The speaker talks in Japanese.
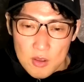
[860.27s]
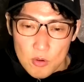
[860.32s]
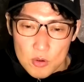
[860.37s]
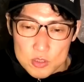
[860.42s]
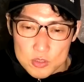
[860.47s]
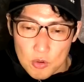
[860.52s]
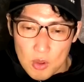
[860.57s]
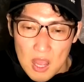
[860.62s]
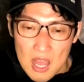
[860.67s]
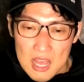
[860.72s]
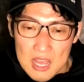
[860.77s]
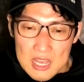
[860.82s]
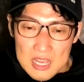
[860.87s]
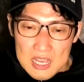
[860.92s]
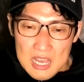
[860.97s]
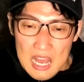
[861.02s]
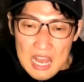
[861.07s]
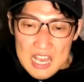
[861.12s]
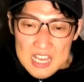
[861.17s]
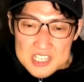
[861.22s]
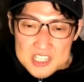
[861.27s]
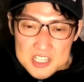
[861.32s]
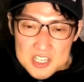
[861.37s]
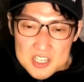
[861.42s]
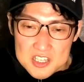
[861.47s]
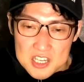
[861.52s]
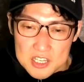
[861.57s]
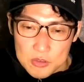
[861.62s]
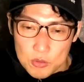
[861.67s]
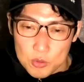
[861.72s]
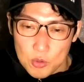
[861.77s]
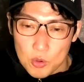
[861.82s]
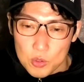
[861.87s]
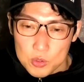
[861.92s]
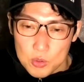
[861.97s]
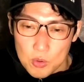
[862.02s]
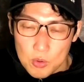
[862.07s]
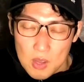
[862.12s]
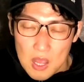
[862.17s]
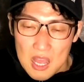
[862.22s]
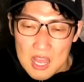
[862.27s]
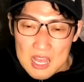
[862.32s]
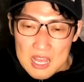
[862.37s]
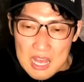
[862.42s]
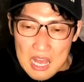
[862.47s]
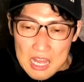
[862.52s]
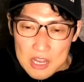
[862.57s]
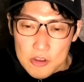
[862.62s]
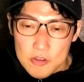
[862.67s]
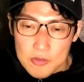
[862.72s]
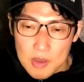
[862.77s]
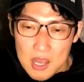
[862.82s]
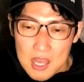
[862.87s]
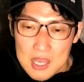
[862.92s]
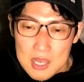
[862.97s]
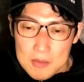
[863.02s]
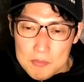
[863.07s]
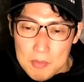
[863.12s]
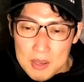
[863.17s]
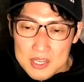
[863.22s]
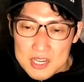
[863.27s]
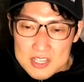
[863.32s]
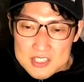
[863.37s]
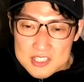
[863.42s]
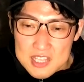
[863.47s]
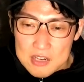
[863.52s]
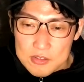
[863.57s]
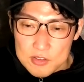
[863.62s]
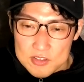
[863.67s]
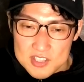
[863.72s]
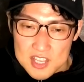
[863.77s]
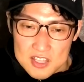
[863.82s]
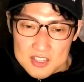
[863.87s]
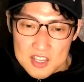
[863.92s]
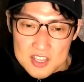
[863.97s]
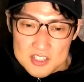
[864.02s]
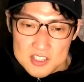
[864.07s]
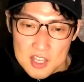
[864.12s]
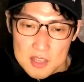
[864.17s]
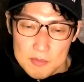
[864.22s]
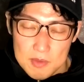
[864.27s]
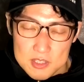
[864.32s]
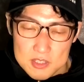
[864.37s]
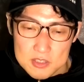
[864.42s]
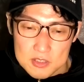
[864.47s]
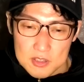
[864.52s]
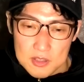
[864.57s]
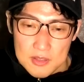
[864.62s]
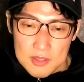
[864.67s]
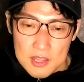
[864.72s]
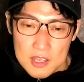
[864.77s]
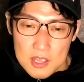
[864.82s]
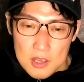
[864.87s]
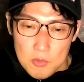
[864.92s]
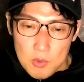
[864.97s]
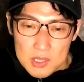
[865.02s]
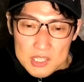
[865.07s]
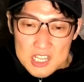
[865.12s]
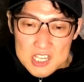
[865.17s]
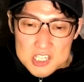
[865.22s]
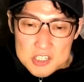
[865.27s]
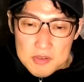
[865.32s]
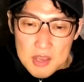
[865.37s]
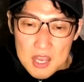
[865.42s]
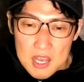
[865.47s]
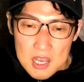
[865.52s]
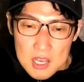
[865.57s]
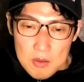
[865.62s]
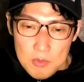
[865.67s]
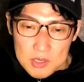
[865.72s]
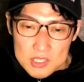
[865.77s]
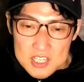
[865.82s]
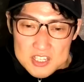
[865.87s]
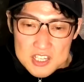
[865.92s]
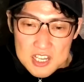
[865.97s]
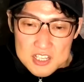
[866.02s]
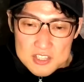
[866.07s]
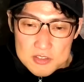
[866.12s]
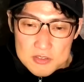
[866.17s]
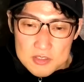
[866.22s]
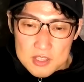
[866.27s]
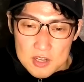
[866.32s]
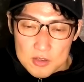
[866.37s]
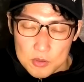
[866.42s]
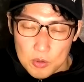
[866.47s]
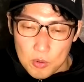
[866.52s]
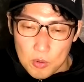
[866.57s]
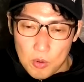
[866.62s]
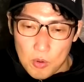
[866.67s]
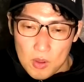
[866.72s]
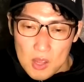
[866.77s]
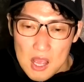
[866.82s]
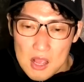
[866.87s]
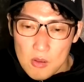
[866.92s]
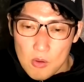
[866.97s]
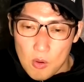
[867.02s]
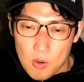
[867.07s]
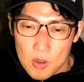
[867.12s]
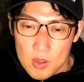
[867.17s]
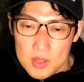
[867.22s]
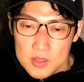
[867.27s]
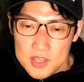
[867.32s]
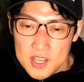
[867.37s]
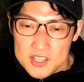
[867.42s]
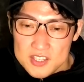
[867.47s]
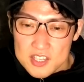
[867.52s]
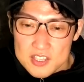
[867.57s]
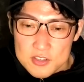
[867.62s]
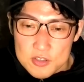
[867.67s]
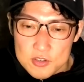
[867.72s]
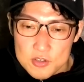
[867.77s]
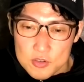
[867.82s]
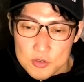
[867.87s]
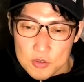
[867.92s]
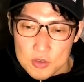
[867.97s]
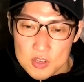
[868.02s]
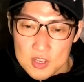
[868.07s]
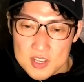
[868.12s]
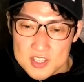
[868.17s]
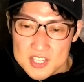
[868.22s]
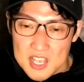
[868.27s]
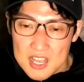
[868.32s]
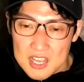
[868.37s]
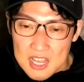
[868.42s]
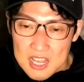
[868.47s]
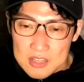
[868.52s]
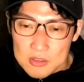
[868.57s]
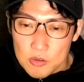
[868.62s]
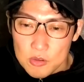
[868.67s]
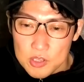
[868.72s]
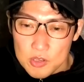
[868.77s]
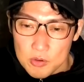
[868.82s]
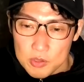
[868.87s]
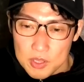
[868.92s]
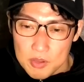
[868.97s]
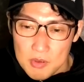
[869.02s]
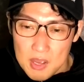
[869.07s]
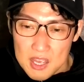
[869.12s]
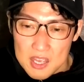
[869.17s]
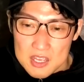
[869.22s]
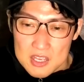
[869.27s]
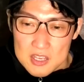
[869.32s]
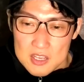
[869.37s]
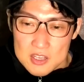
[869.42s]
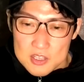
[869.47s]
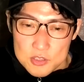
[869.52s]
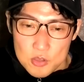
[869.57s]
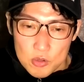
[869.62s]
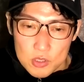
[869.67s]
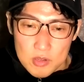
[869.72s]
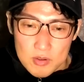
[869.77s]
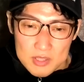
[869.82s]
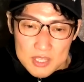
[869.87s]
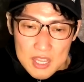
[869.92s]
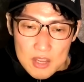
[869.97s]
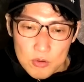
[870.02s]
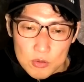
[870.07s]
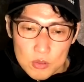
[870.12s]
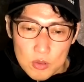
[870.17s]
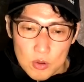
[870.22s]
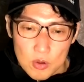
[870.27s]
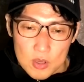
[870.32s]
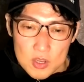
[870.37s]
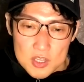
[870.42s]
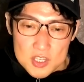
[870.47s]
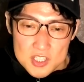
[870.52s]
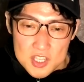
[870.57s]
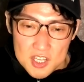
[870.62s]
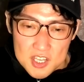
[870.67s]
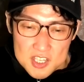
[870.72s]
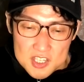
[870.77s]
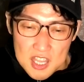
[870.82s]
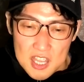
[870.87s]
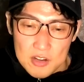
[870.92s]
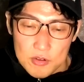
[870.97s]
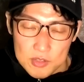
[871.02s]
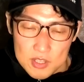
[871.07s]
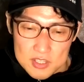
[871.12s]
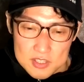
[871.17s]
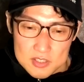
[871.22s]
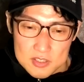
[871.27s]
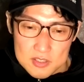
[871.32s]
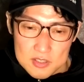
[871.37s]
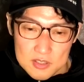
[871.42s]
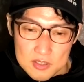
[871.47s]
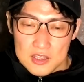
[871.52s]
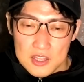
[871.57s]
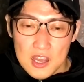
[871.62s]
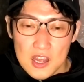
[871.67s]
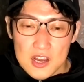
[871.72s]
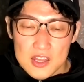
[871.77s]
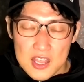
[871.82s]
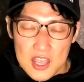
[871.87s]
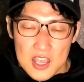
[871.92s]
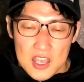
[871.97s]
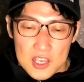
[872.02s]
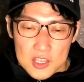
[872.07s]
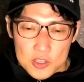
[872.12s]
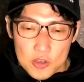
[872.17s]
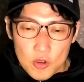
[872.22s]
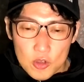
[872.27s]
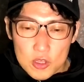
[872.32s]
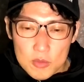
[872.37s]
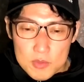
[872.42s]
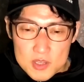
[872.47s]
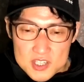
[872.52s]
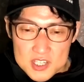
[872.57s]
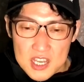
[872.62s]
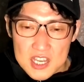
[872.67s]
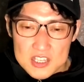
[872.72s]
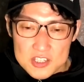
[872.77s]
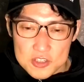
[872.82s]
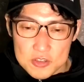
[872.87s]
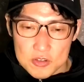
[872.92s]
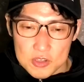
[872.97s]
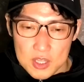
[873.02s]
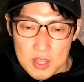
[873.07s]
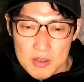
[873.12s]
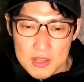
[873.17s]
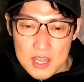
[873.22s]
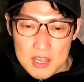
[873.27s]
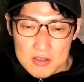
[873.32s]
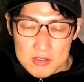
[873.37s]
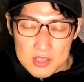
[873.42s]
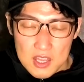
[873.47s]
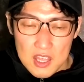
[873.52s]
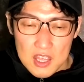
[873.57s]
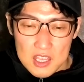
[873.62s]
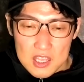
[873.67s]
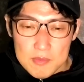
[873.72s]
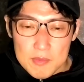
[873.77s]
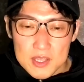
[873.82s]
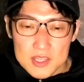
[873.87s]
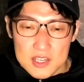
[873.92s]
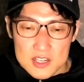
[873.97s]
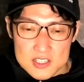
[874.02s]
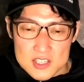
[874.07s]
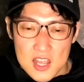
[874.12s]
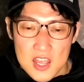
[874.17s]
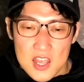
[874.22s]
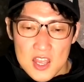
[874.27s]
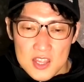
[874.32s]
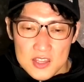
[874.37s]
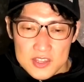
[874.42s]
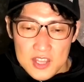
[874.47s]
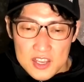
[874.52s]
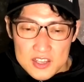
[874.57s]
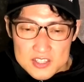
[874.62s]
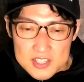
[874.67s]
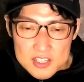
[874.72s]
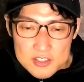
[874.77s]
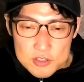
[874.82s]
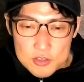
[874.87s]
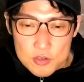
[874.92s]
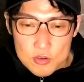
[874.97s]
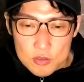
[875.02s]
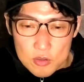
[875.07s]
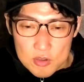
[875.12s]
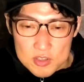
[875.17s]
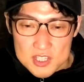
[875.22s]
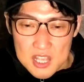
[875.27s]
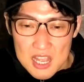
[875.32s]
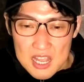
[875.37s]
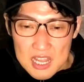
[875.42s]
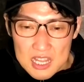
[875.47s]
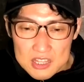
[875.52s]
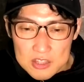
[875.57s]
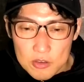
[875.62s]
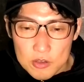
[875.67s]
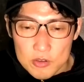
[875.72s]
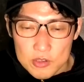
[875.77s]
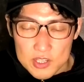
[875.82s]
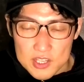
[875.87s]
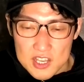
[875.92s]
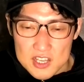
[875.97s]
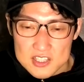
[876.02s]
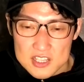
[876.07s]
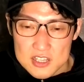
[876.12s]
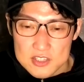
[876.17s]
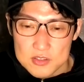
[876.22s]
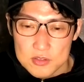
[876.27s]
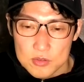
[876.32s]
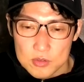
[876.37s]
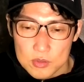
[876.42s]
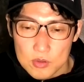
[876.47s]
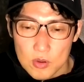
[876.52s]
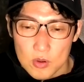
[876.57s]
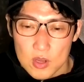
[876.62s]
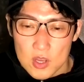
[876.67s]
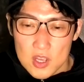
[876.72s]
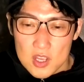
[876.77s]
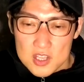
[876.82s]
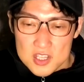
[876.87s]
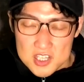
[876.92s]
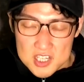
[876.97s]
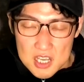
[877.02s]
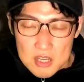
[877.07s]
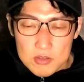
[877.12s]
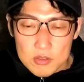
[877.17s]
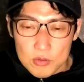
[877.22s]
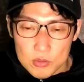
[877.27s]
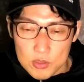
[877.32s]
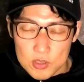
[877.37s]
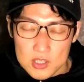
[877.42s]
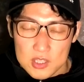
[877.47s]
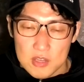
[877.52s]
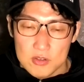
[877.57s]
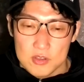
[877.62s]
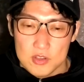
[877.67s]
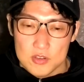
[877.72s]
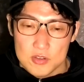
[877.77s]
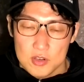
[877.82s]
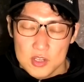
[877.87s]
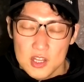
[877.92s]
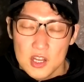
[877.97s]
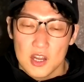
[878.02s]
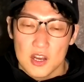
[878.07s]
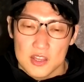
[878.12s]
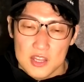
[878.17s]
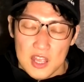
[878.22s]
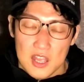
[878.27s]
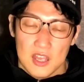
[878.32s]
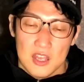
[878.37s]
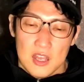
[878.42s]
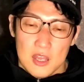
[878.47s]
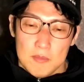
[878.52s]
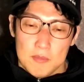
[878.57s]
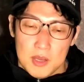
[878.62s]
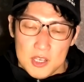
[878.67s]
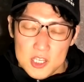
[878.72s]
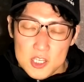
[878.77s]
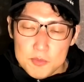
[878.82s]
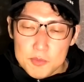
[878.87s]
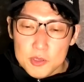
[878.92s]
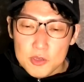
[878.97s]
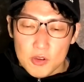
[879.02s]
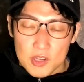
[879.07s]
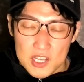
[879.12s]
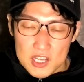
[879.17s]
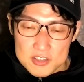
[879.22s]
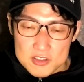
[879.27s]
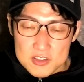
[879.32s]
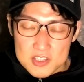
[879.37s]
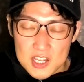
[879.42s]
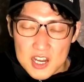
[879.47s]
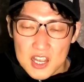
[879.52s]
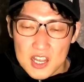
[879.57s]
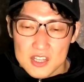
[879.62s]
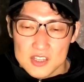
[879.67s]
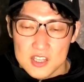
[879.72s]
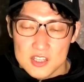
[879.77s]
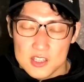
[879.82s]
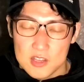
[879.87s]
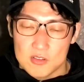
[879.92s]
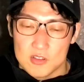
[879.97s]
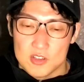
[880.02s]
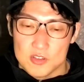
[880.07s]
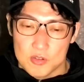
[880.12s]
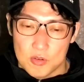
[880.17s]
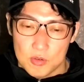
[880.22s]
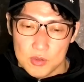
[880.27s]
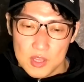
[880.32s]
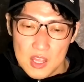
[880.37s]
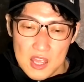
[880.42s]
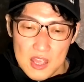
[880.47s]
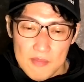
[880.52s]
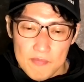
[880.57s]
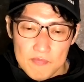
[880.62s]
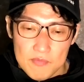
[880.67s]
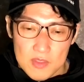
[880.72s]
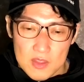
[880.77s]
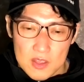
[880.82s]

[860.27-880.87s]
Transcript: コストが ICE と同等か、あるいはマイナスであると宣伝しています。私は、私が住んでいるところ、かっこ、テキサス州サンアントニオでは、そうではないことを指摘したいのです。だからね、今日のミシガン州ではなくて、今言ったですね、テキサス州のサンアントニオで計算すると違うってことを言ってるんでしょうね。だからね、まあ、EV の方が安いんじゃないかって言ってるんでしょうね。